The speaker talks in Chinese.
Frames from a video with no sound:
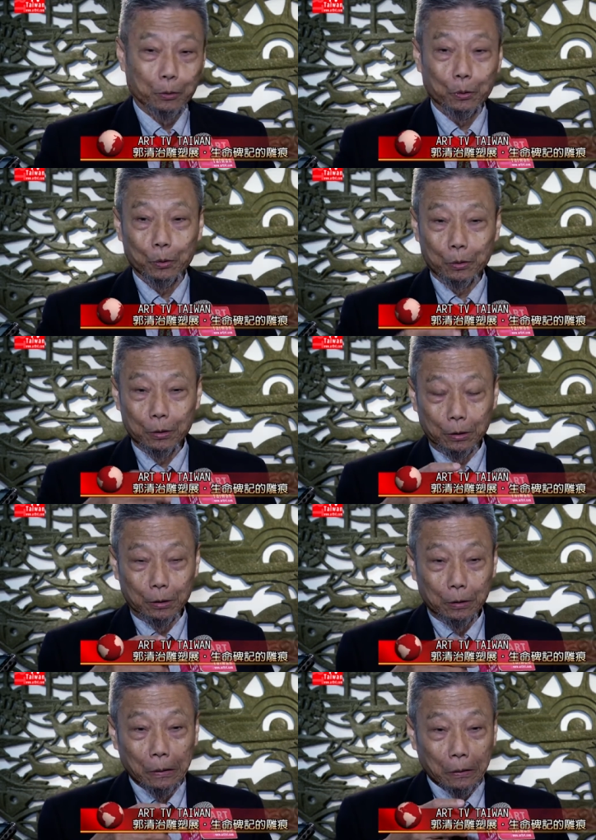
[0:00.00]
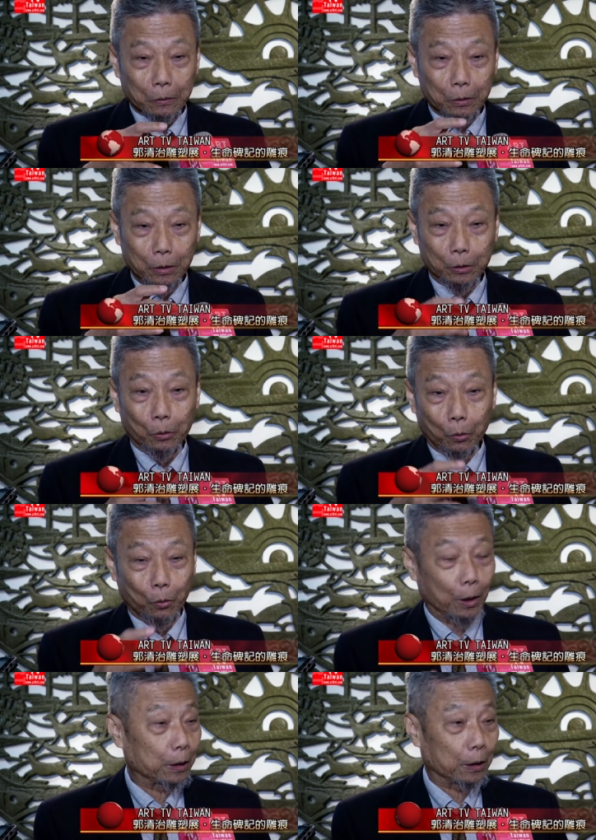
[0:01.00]
甚至以中
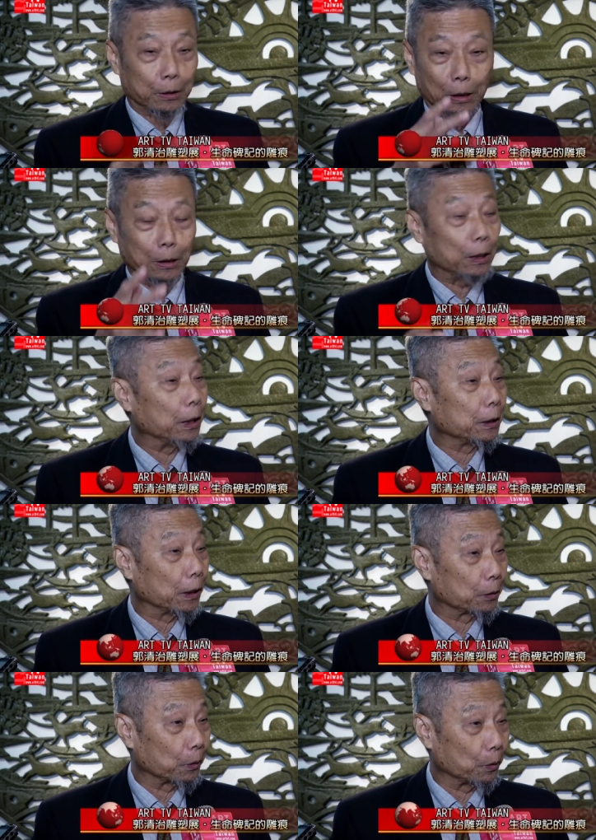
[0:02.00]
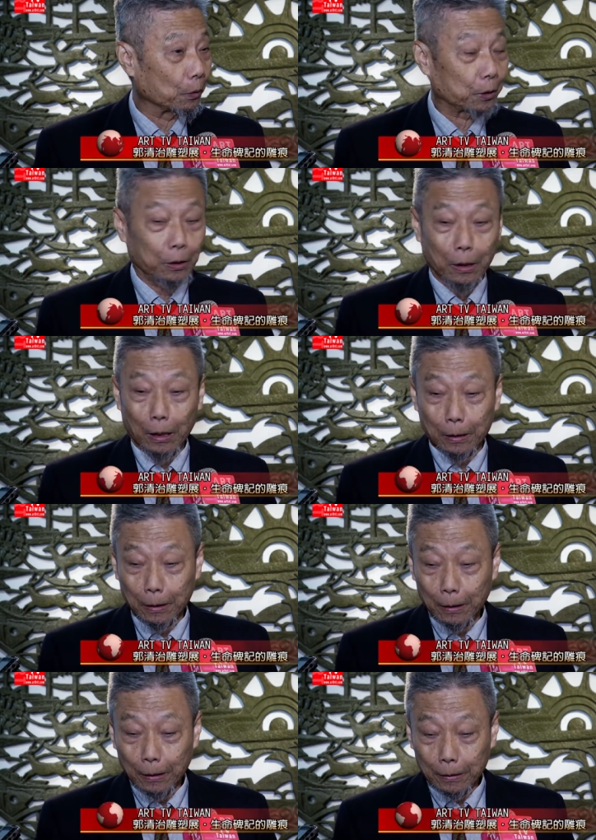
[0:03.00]
国来讲，3000年前就有希腊
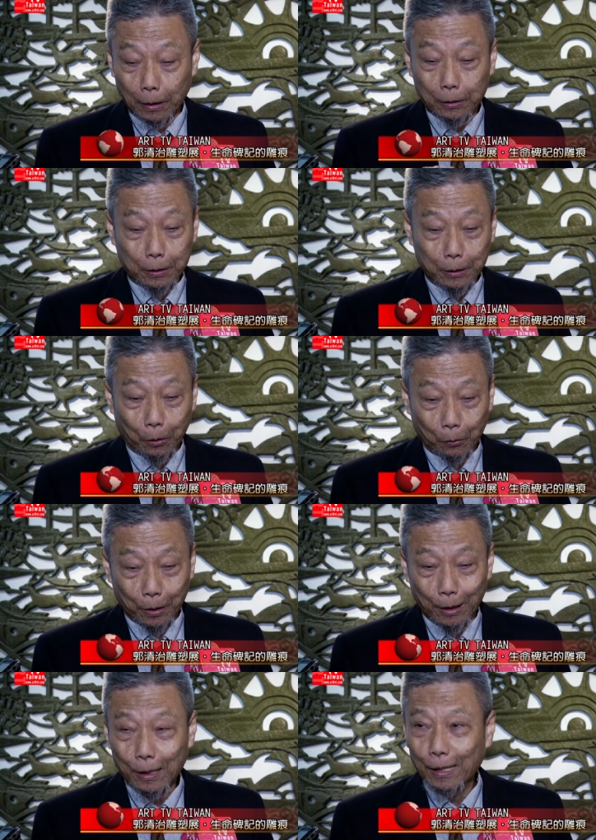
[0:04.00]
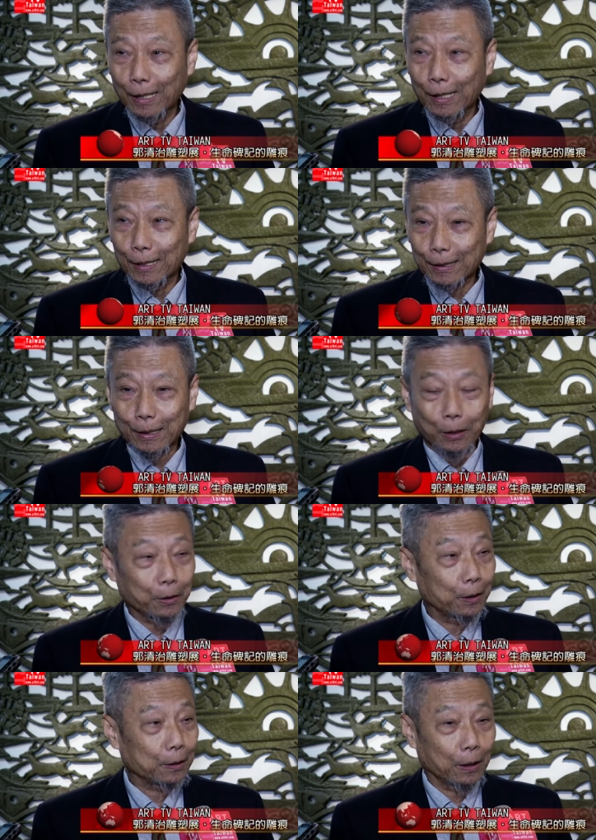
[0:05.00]
这个系统呢。这
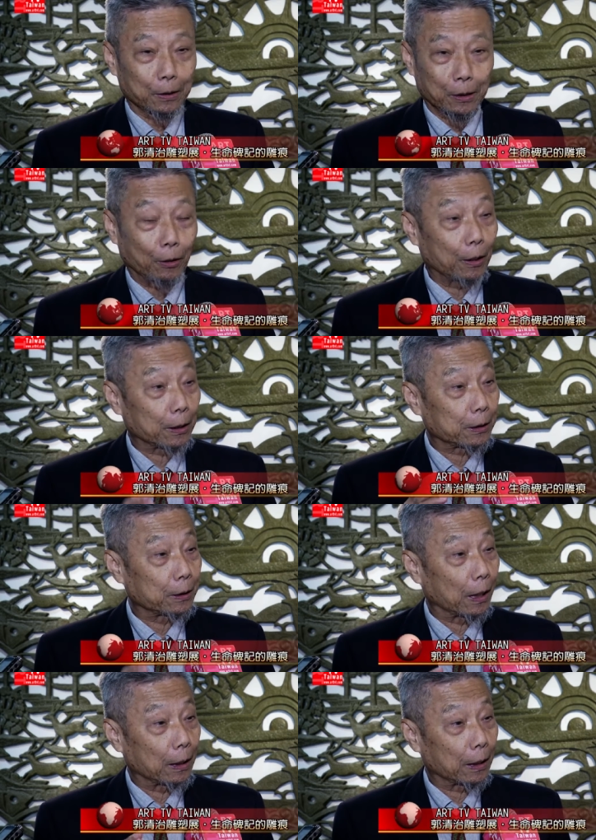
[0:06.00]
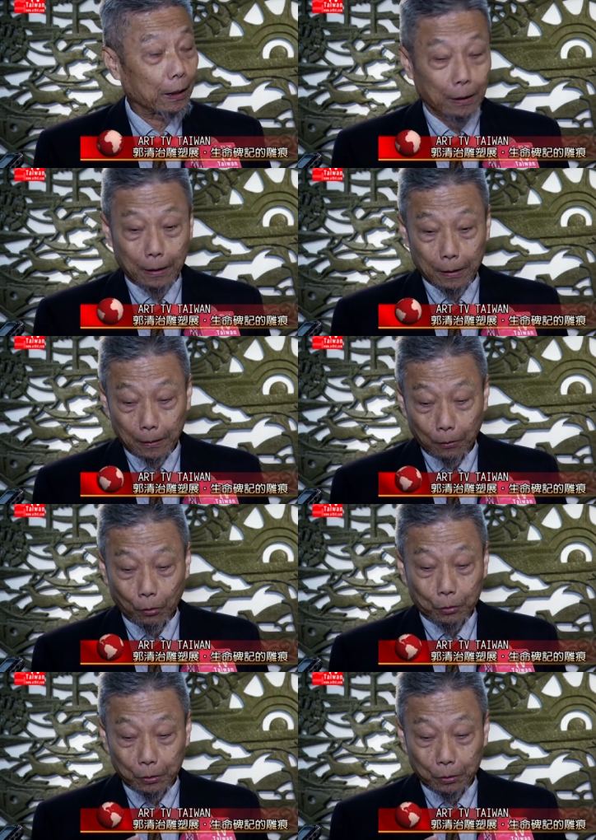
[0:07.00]
个小亚细亚那个或